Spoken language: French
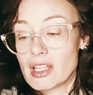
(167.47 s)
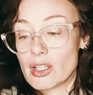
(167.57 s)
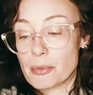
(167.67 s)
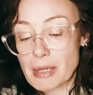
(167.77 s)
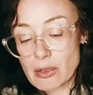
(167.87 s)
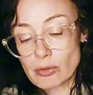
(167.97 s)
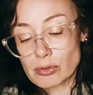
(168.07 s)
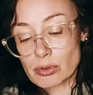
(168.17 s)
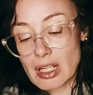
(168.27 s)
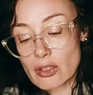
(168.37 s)
Euh, par
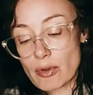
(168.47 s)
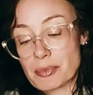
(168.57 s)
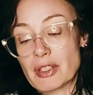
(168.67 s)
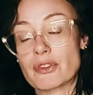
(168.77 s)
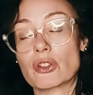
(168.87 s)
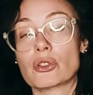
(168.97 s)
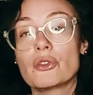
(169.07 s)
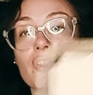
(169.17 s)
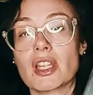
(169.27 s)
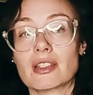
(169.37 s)
contre, là, je vois
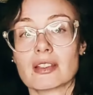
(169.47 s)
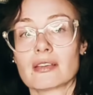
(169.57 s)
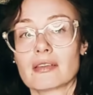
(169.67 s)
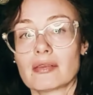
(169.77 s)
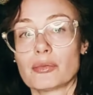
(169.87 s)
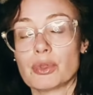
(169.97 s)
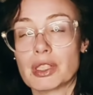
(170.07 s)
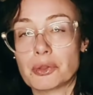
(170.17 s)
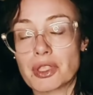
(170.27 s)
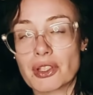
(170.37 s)
1937. Pour
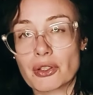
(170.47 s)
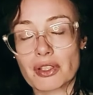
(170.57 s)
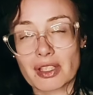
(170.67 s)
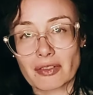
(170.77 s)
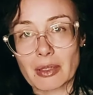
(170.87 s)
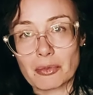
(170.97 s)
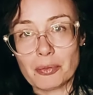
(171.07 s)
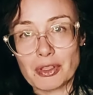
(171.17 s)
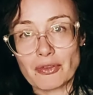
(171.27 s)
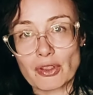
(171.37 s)
les connaisseurs, c'est vraiment
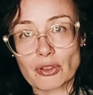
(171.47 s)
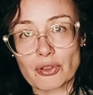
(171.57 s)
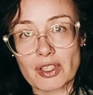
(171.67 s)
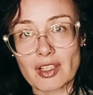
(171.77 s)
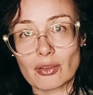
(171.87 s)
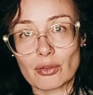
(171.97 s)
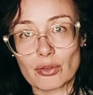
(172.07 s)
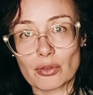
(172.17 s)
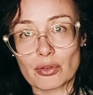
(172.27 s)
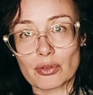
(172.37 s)
1937
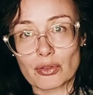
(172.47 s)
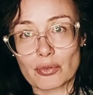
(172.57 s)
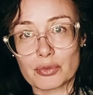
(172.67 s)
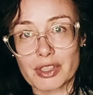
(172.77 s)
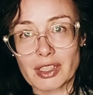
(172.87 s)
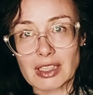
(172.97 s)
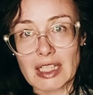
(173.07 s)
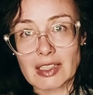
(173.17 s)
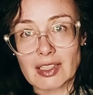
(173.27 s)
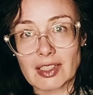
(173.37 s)
ce, bouquin qui
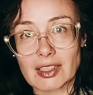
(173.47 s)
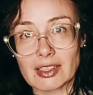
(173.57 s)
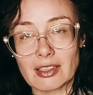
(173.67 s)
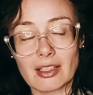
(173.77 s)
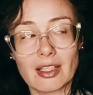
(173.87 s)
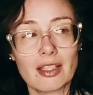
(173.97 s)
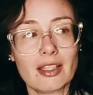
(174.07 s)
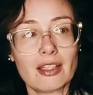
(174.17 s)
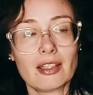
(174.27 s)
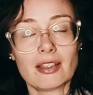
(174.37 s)
a été écrit
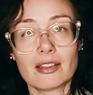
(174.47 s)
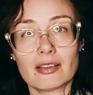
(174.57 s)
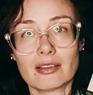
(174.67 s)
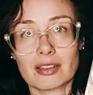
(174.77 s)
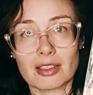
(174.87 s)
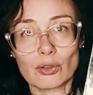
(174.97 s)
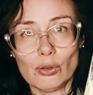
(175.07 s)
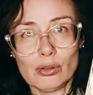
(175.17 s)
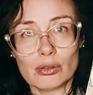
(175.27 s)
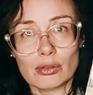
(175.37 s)
c'est
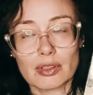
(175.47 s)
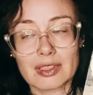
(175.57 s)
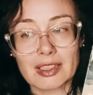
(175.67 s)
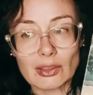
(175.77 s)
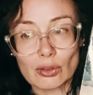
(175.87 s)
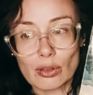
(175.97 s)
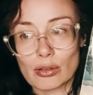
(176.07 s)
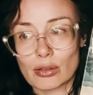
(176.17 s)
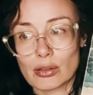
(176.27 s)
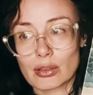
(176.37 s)
tôt. C'est
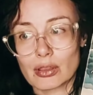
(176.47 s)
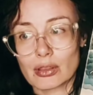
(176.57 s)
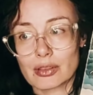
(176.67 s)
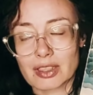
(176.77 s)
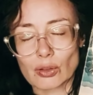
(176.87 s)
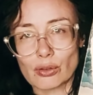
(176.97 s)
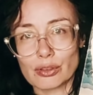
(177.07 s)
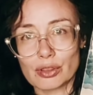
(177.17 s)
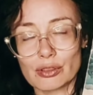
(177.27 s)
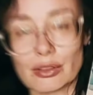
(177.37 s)
tôt. C'est trop tôt.